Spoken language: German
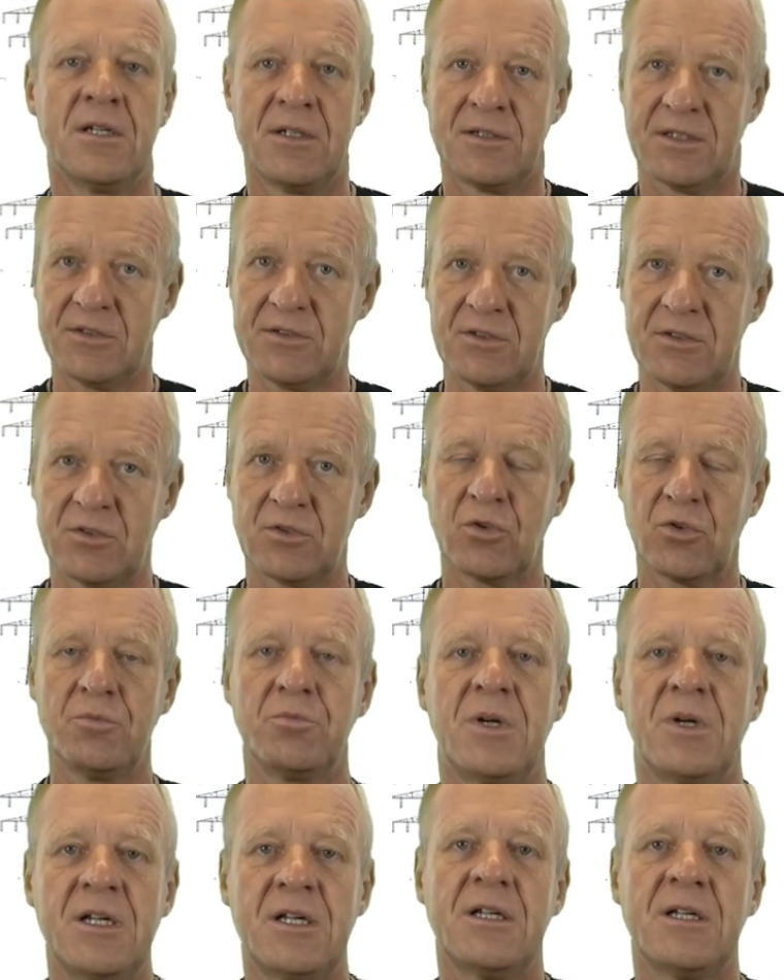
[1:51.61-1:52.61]
Das ist schon
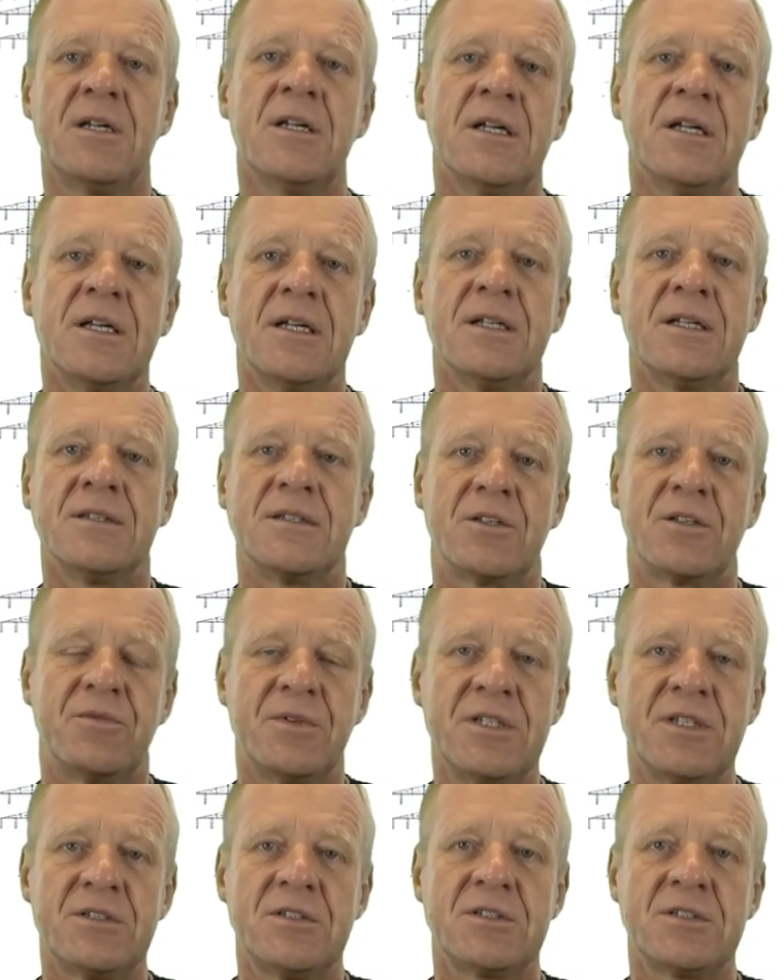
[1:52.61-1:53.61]
mal das
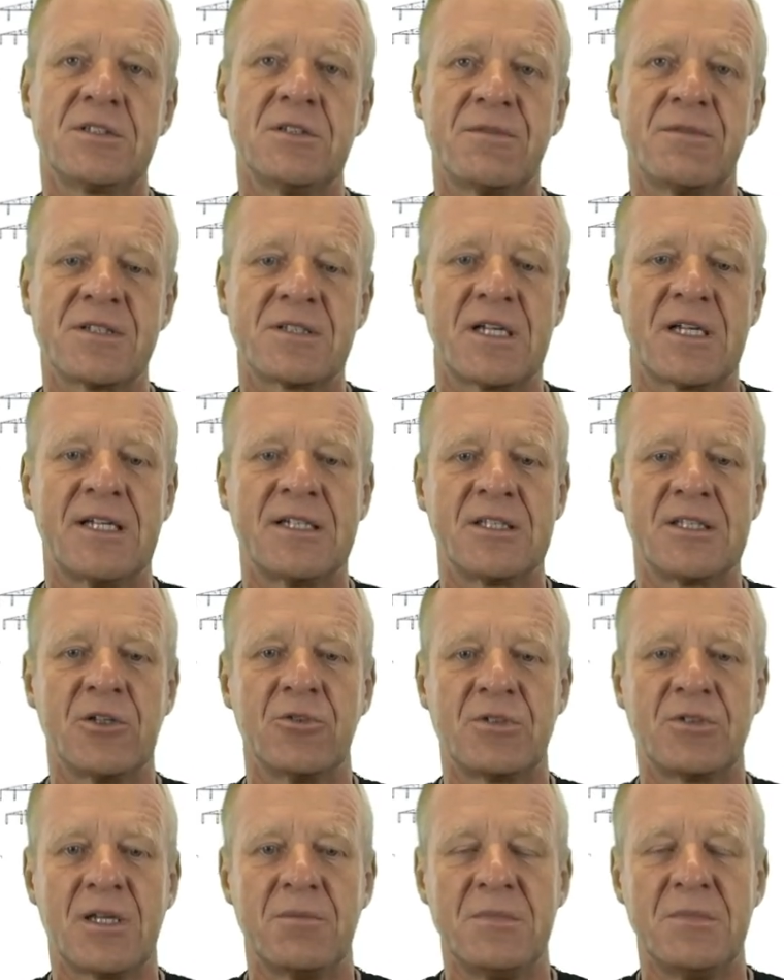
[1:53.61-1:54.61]
Wichtigste, was ein
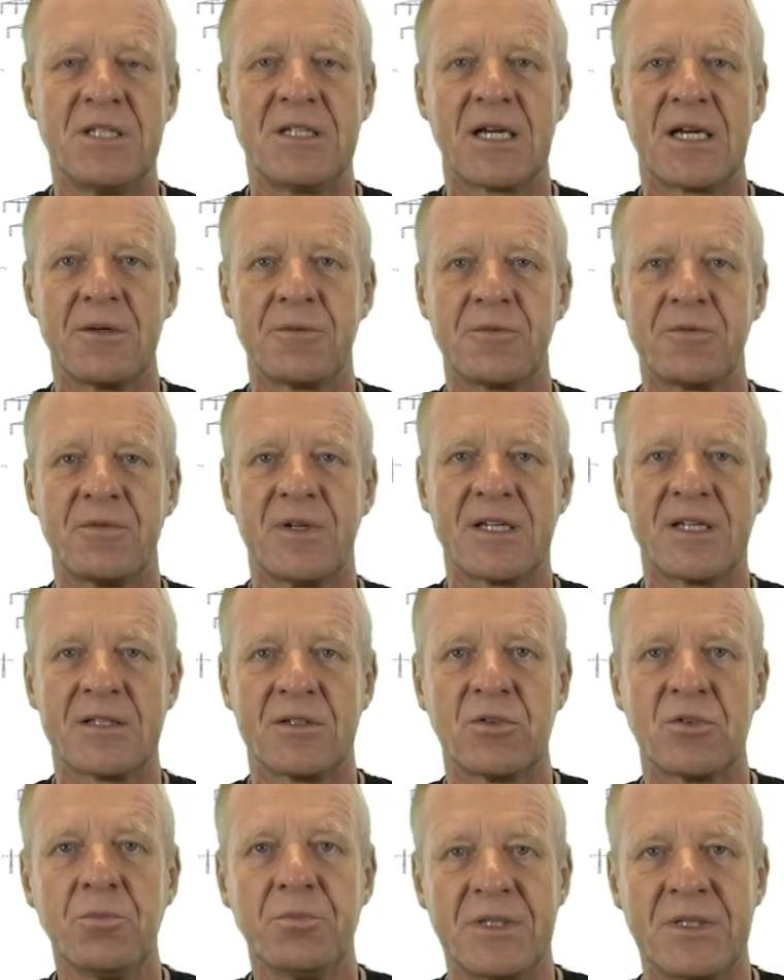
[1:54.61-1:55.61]

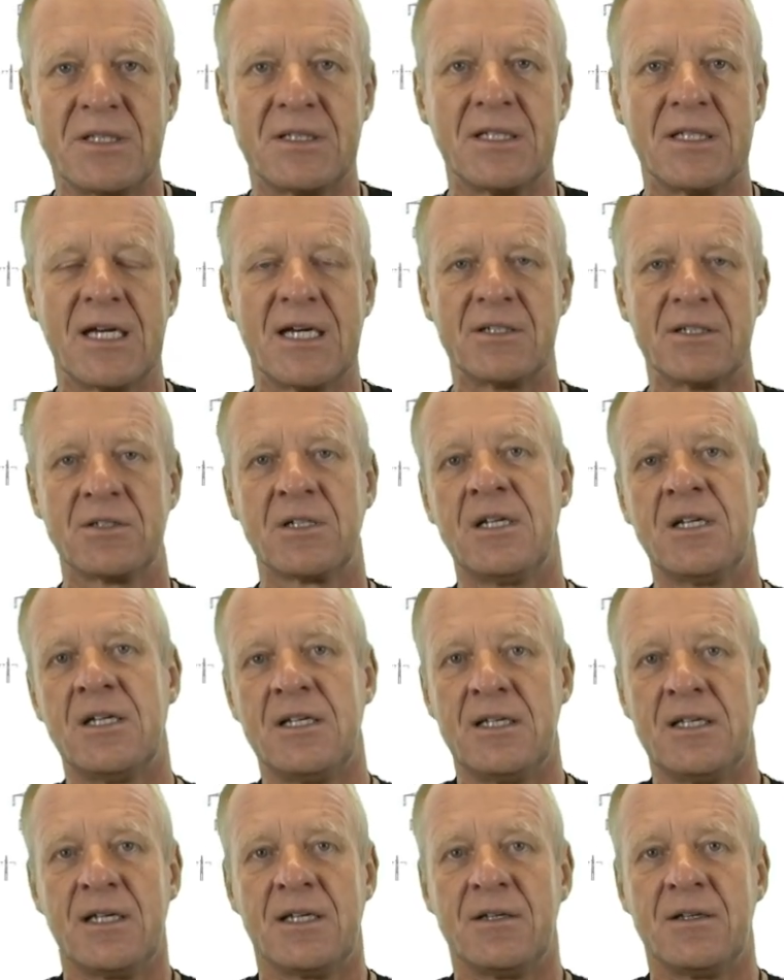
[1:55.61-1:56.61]
Geothermiekraftwerk zu bieten hat.
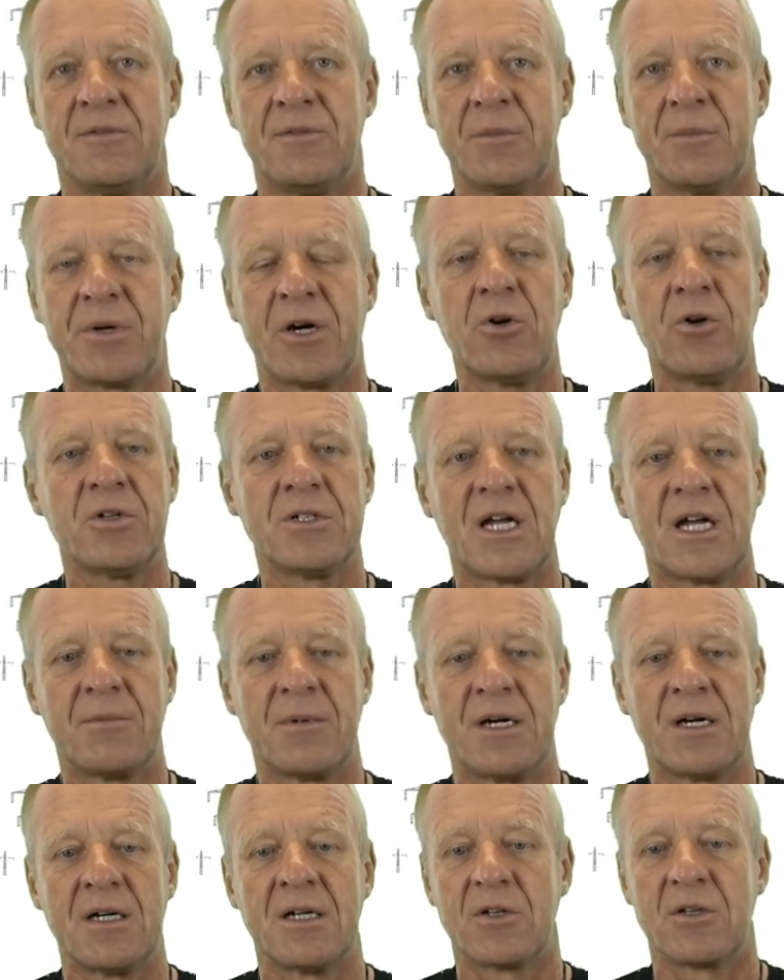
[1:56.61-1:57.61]
Wir brauchen
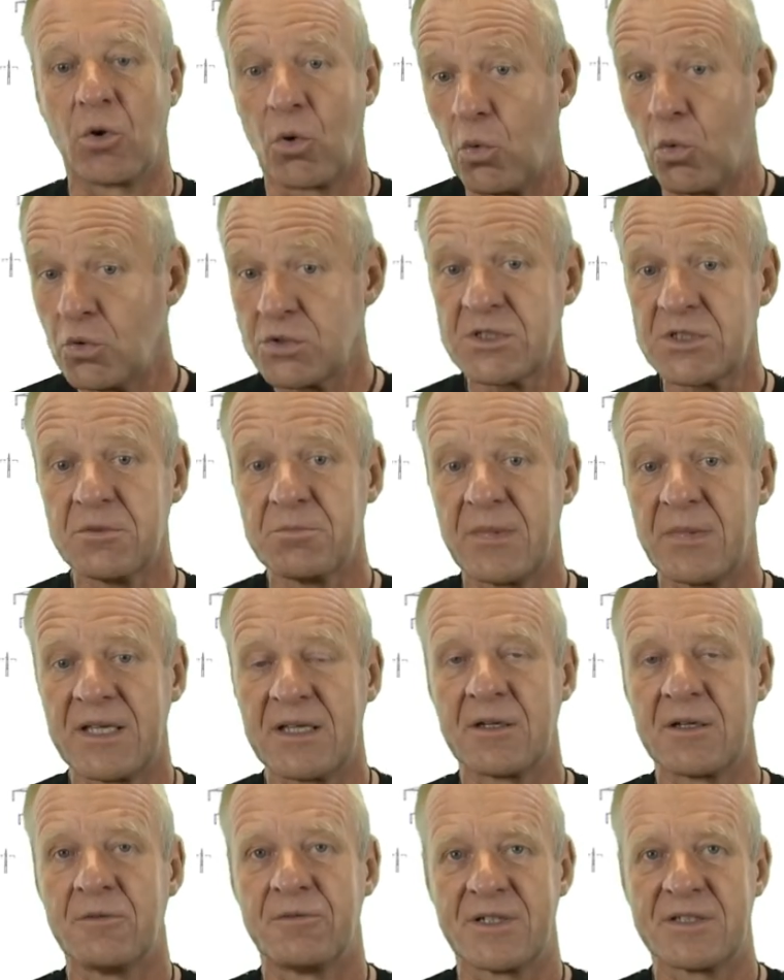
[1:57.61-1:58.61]
aber große
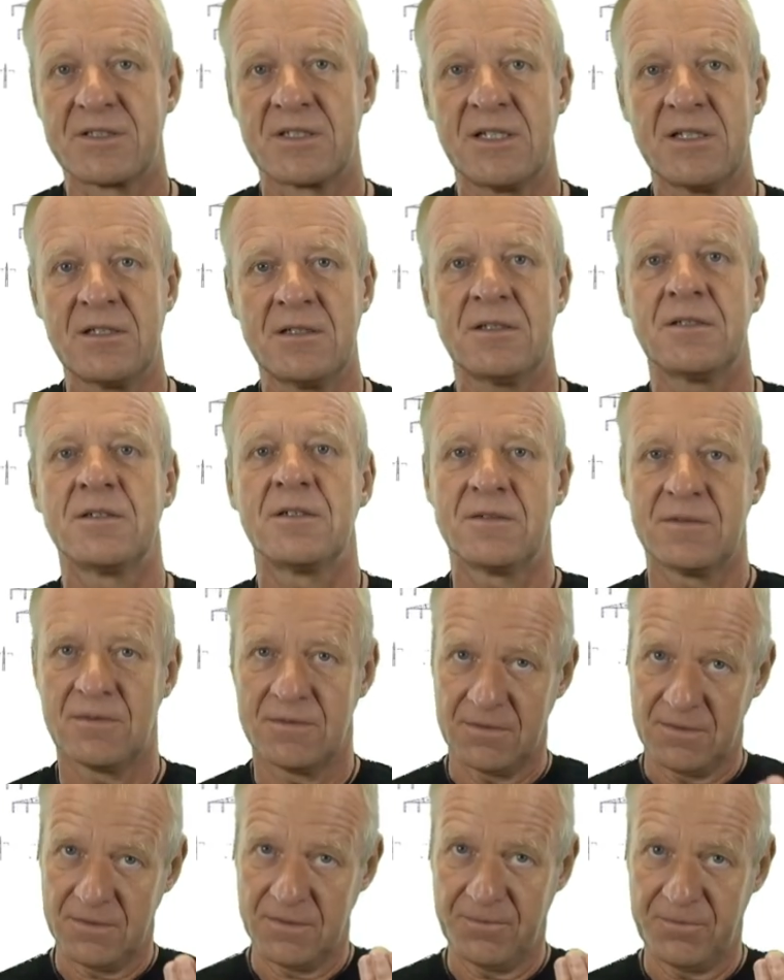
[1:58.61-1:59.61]
Mengen Wasser,
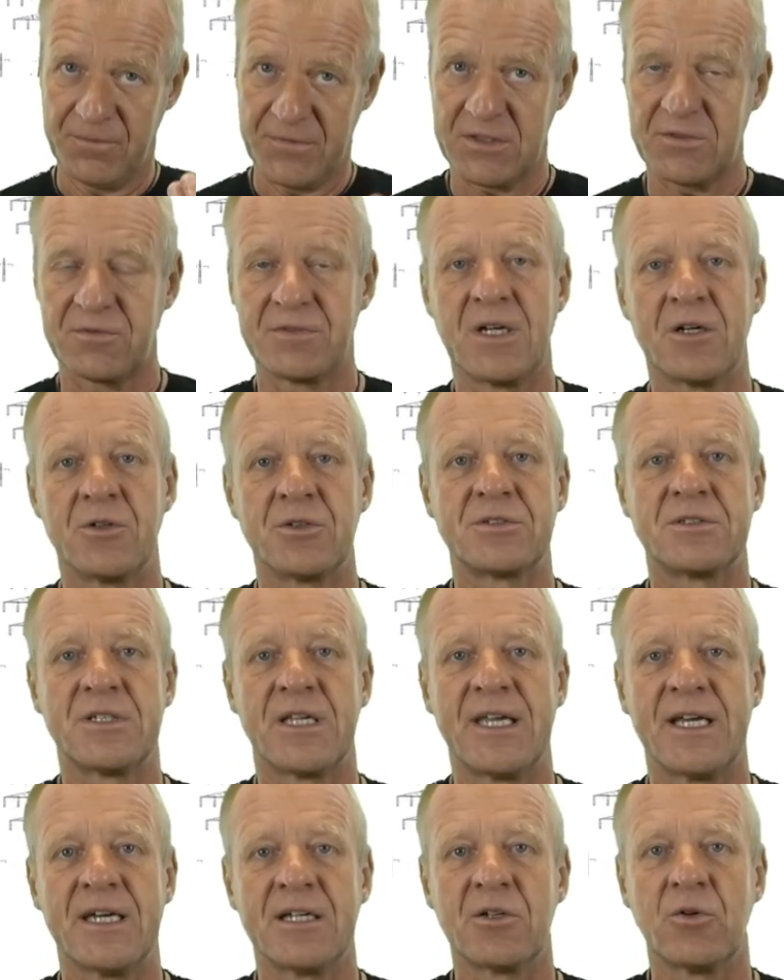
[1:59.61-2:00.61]
das wir aus
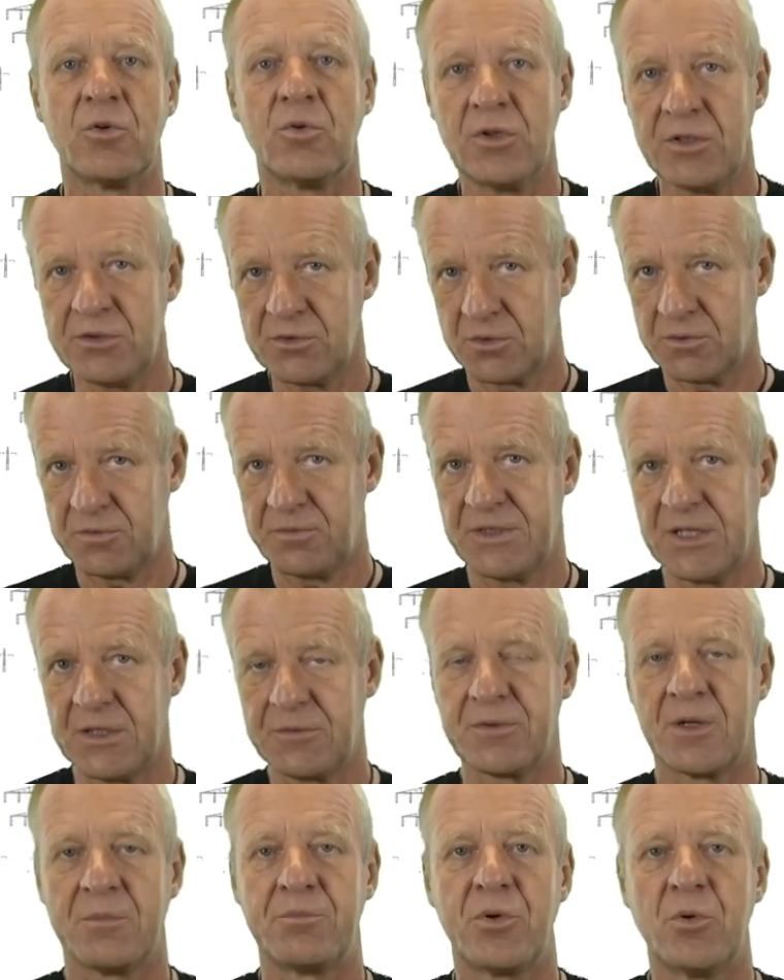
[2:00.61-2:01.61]
der Erde holen und wieder
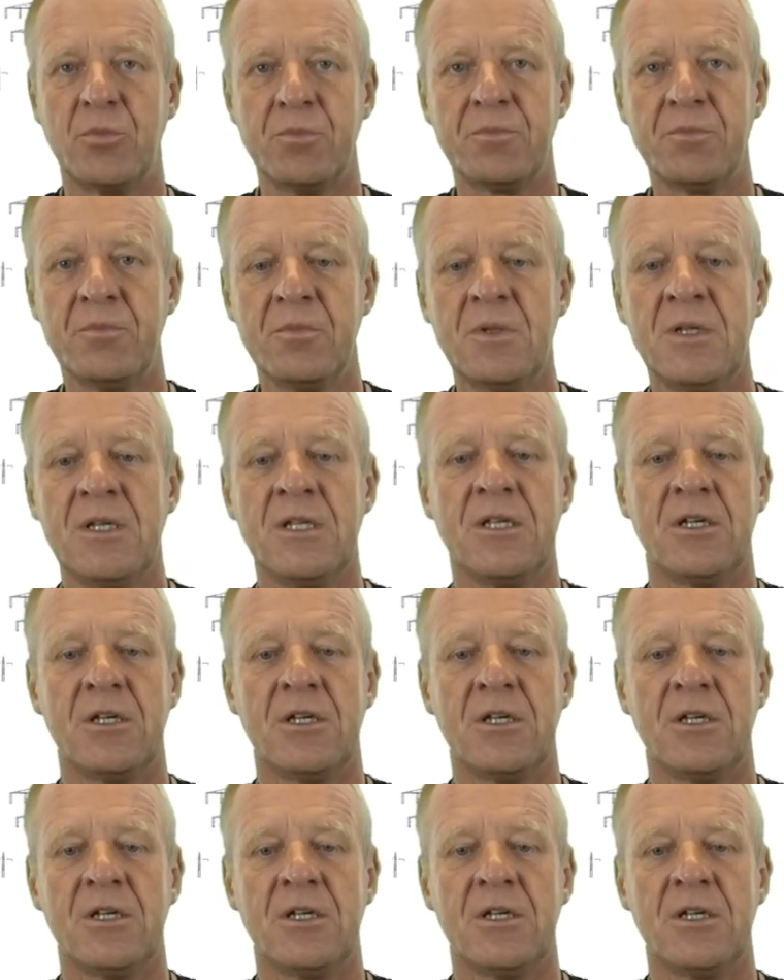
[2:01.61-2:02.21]
verpumpen.